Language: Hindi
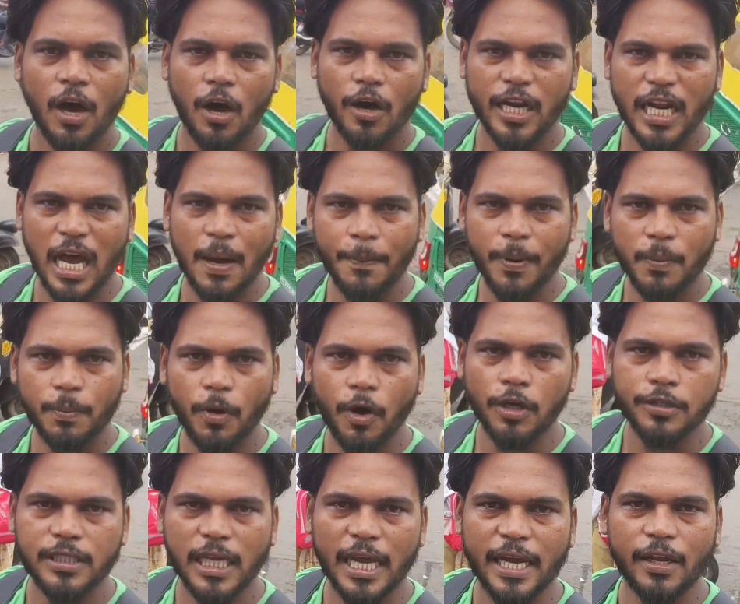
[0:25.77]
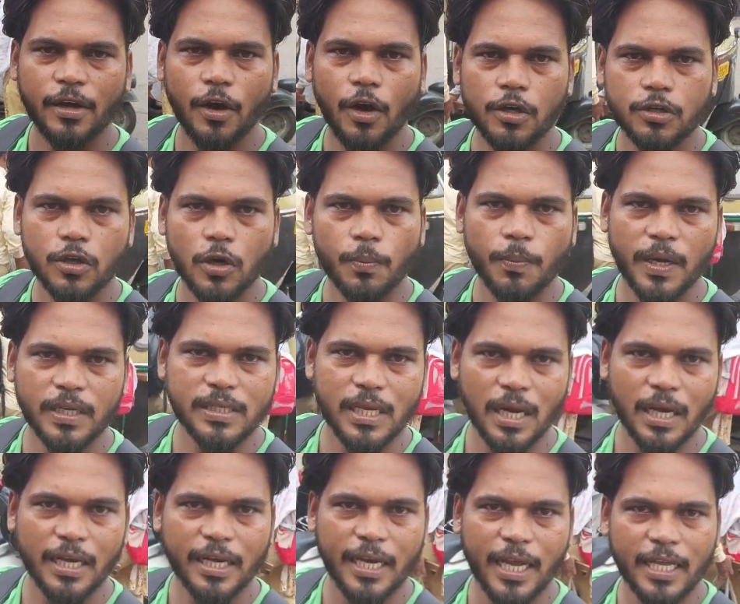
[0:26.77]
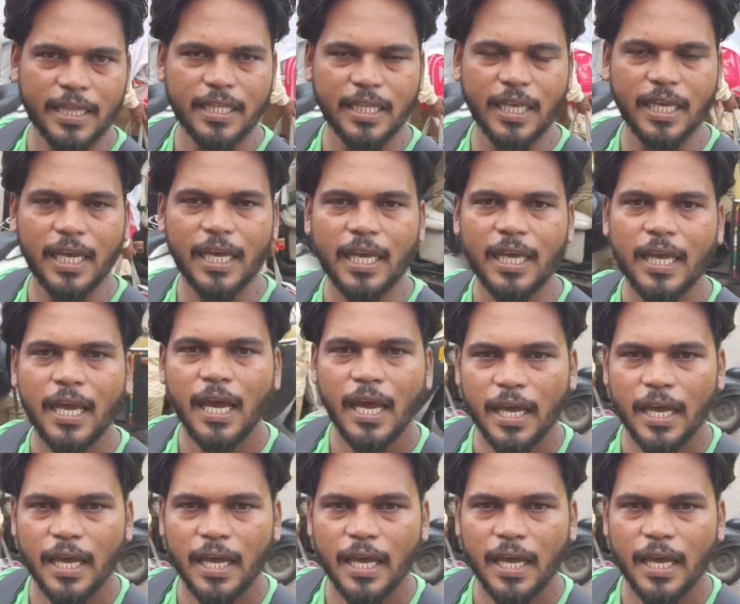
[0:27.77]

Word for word: और यहाँ पर बहुत सारी ऑटो बस लगी रहती है